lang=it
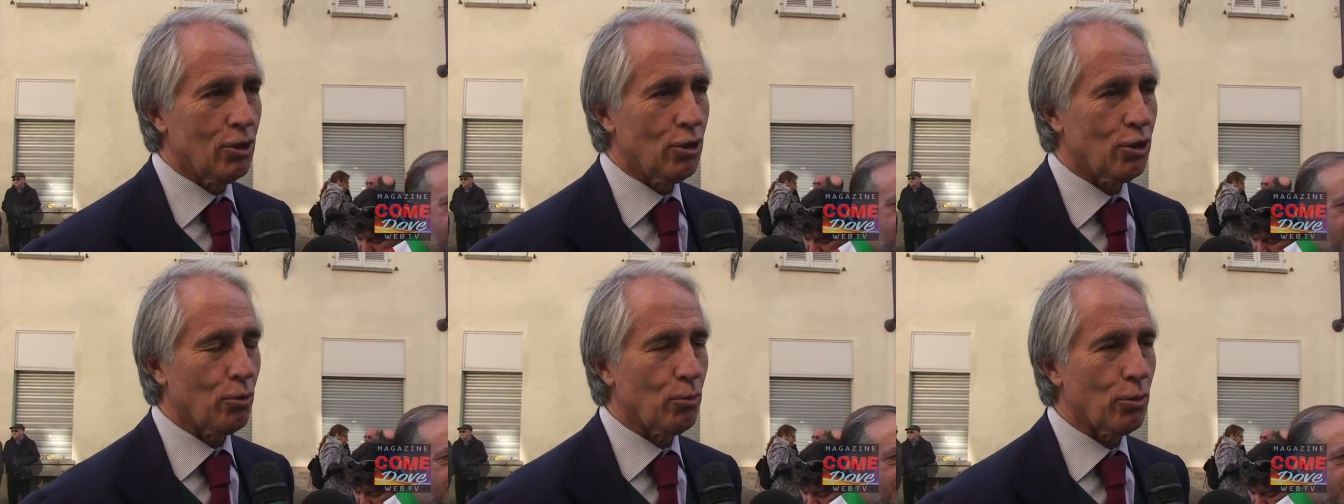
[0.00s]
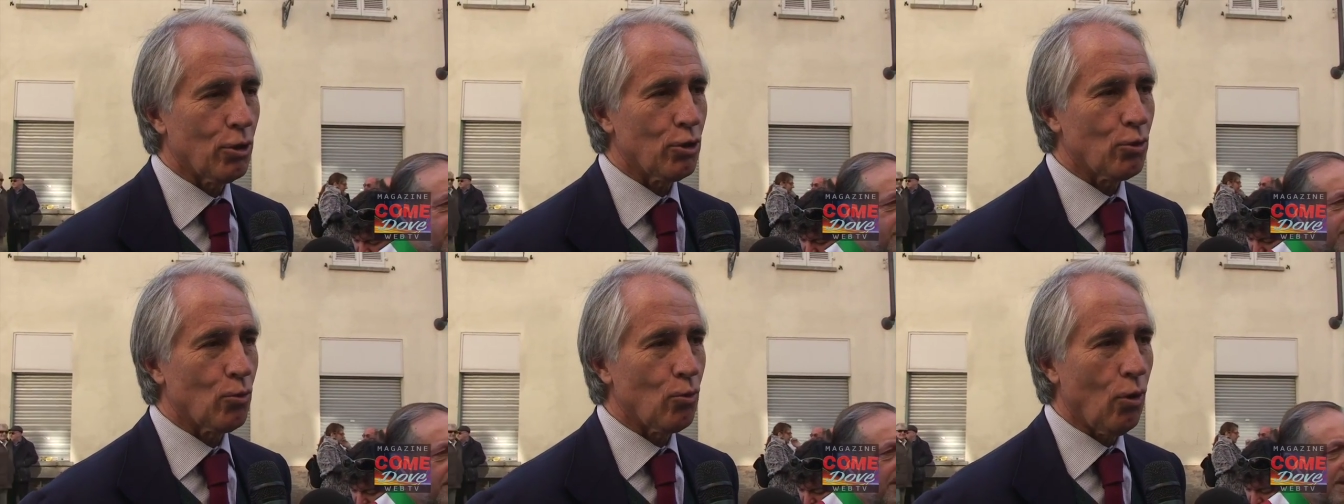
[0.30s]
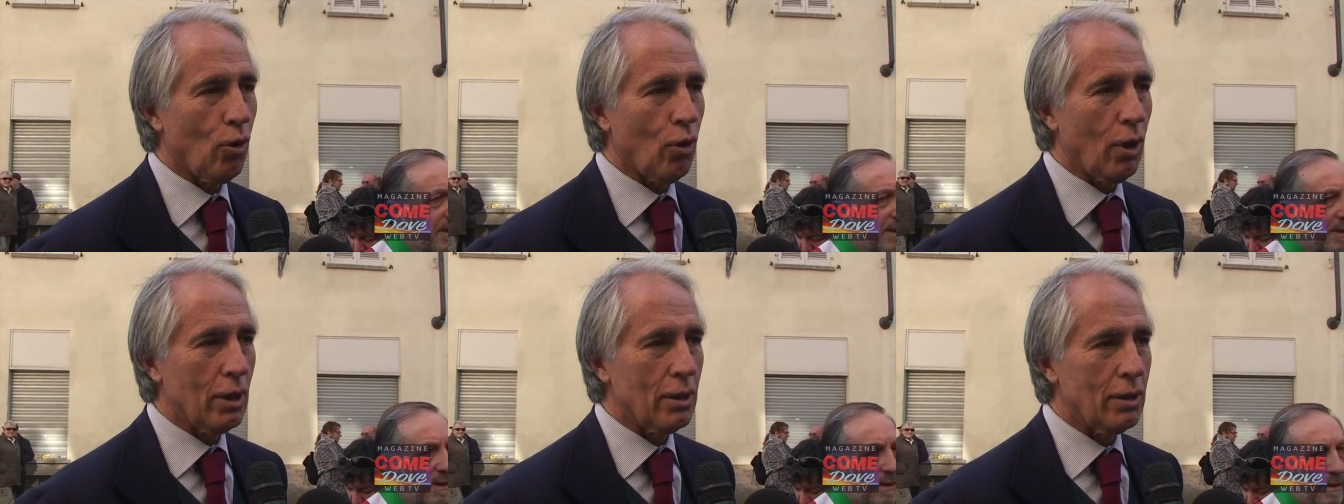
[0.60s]
c'è una
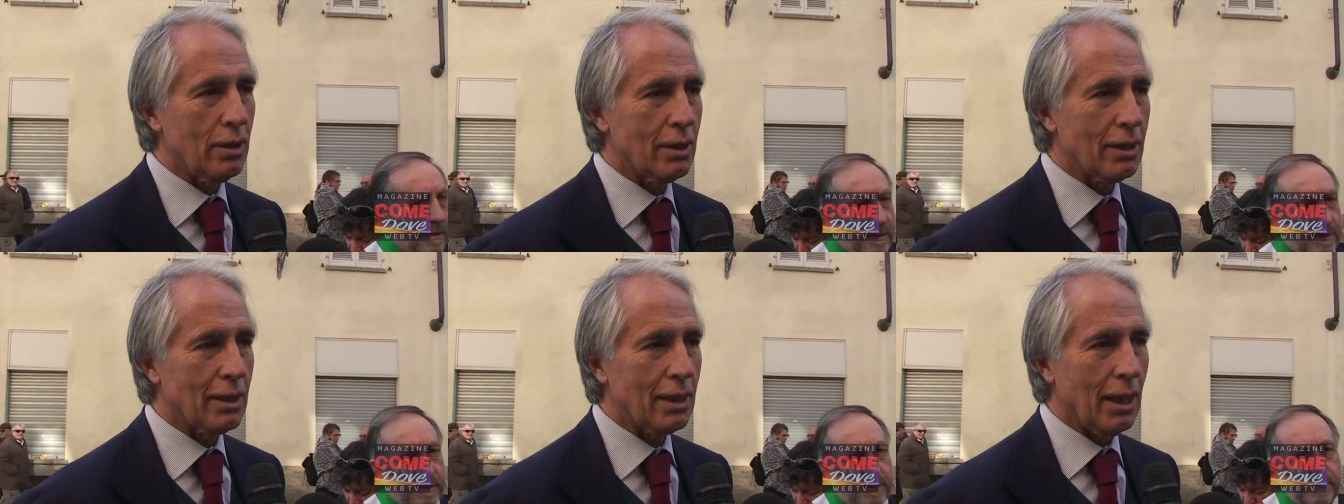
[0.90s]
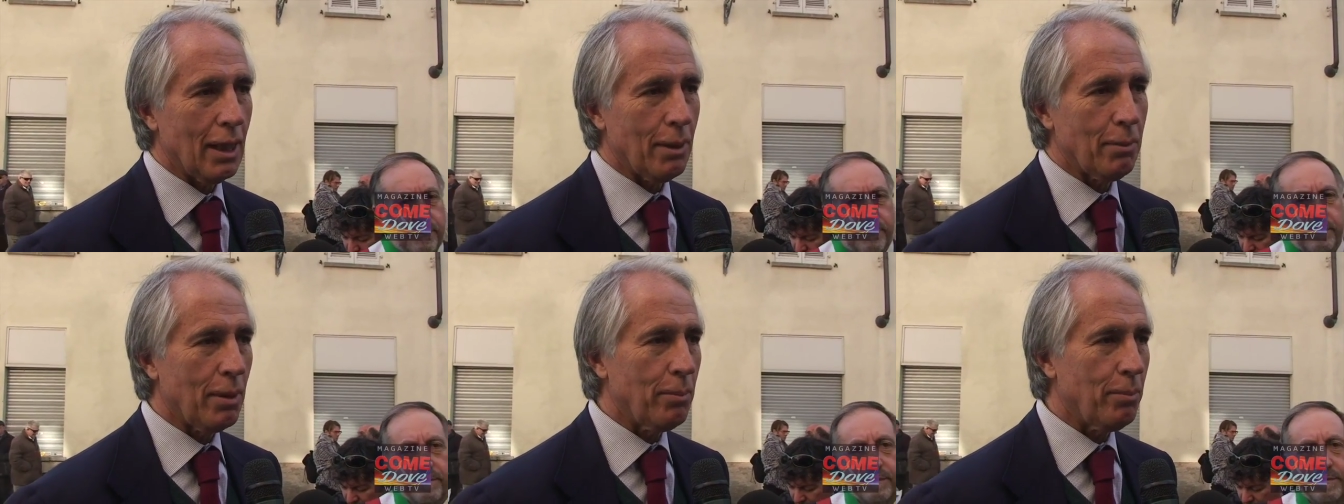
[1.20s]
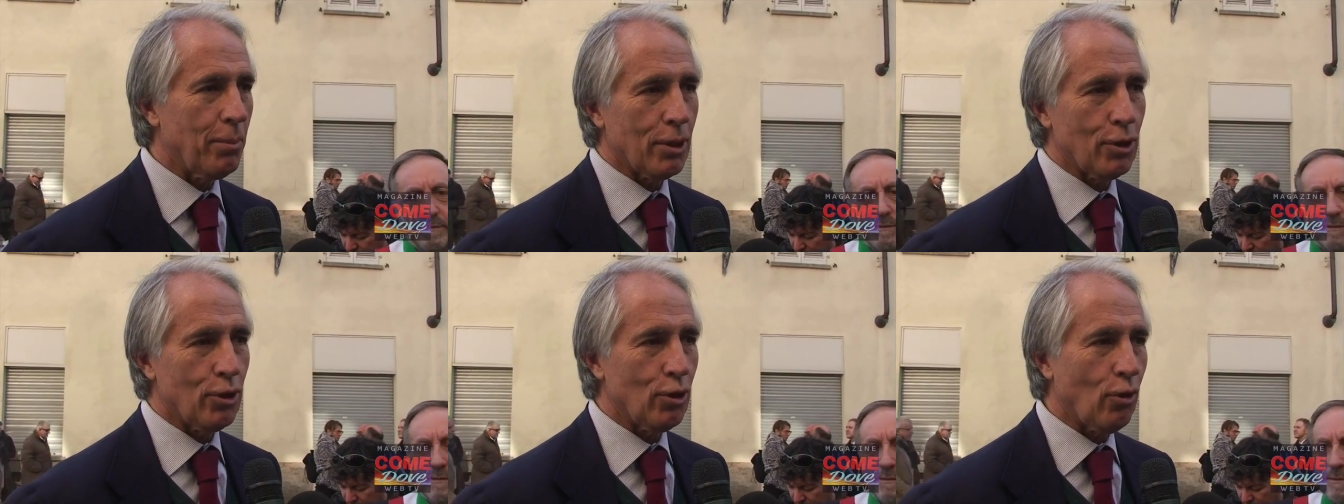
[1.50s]
scuola di scherma, in
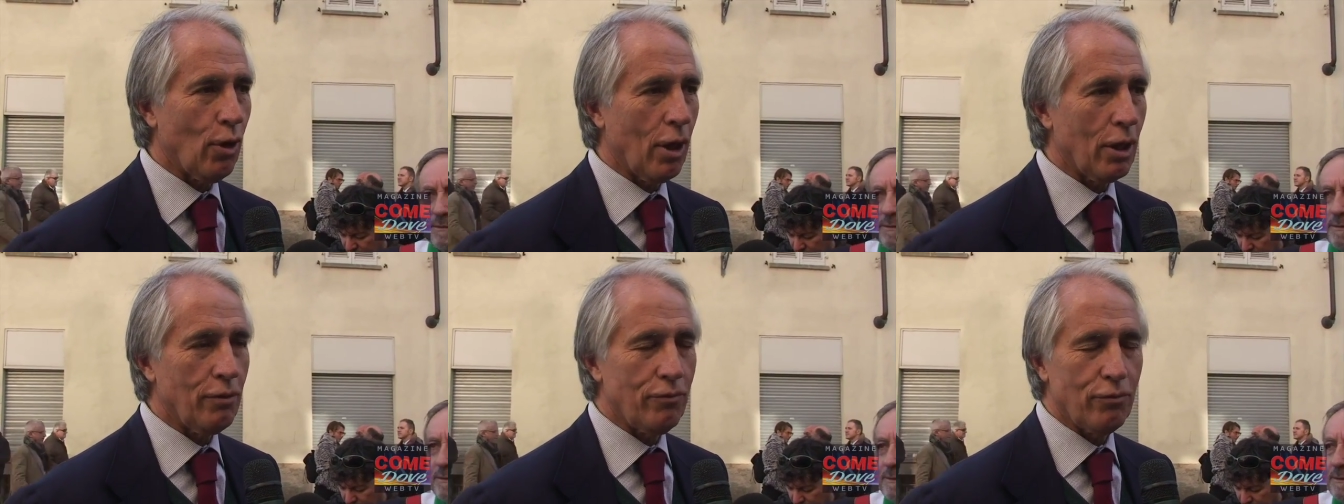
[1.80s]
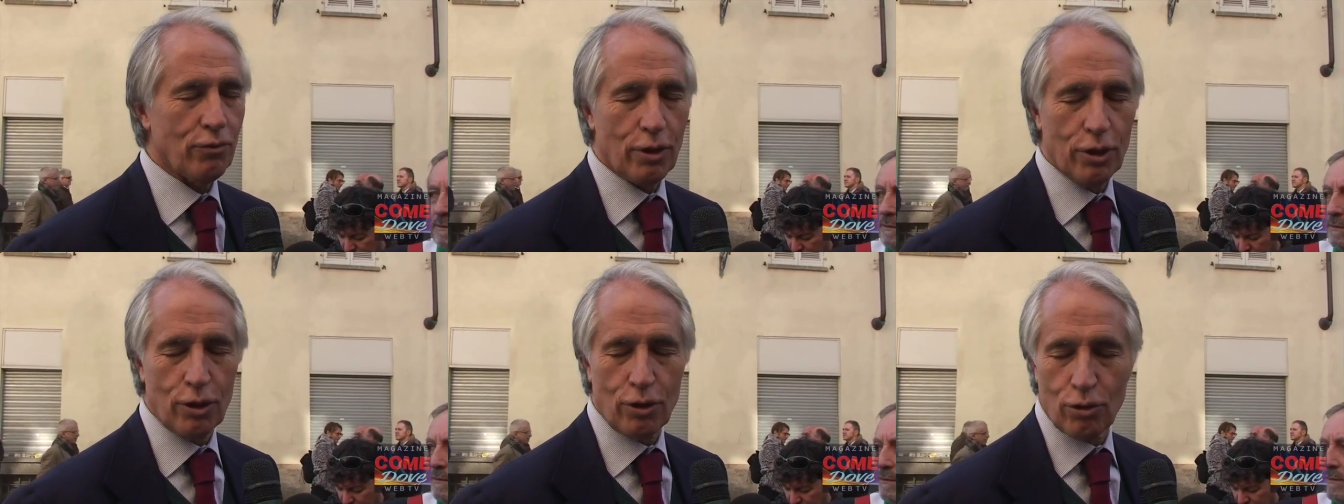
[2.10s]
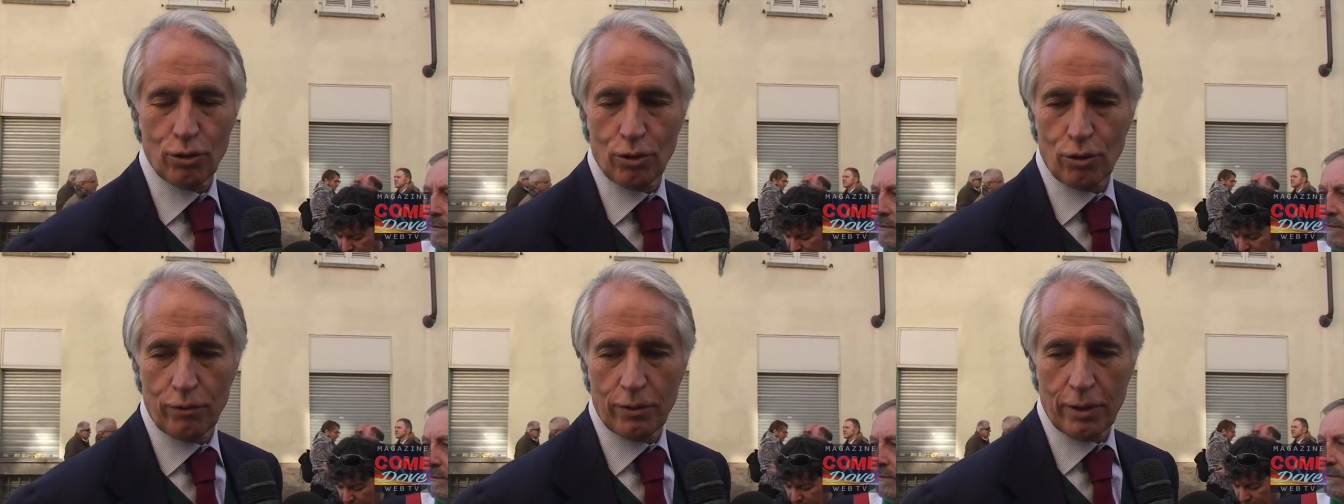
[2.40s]
particolare di
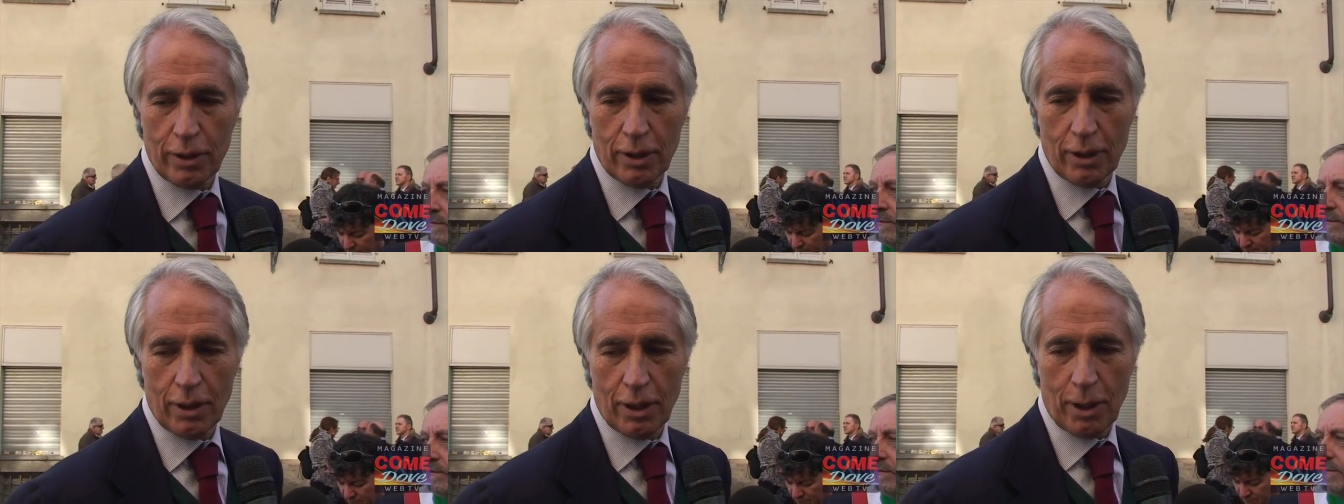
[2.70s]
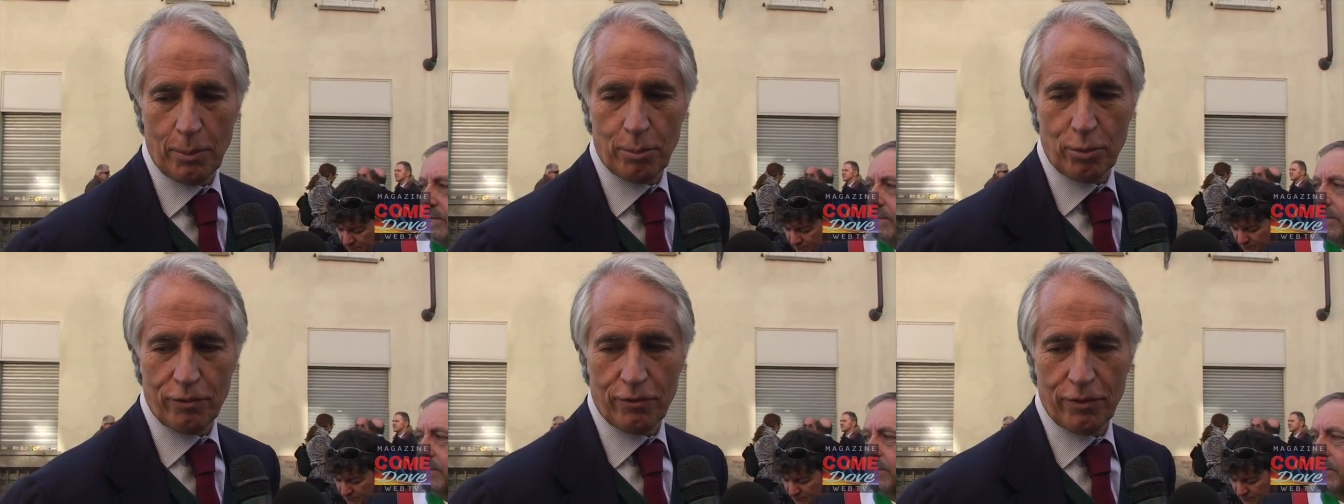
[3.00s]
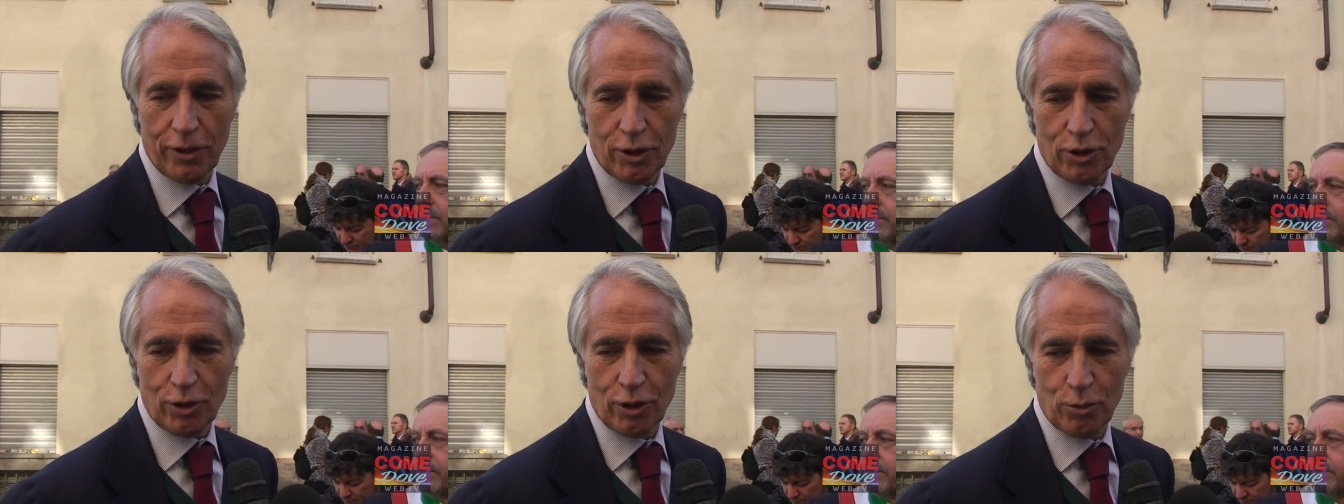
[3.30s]
Fioretto, dove è più
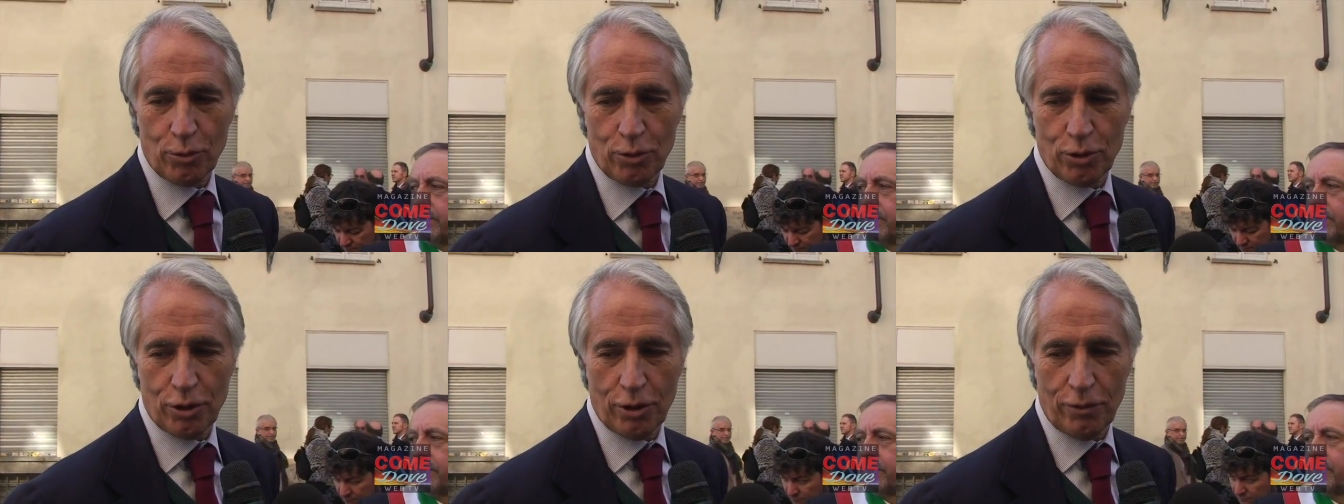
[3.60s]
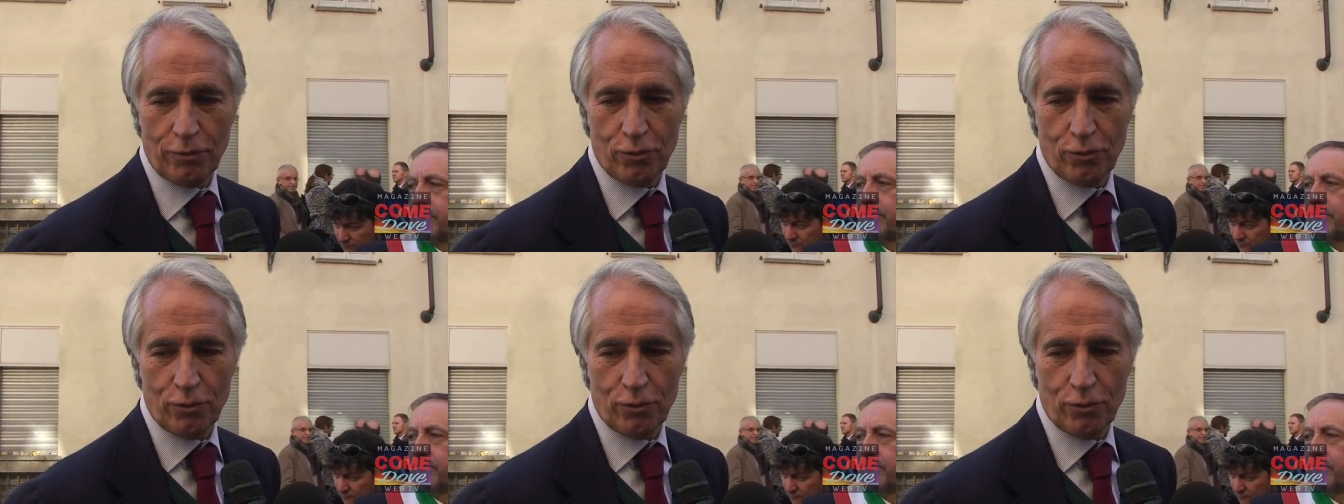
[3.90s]
facile uscire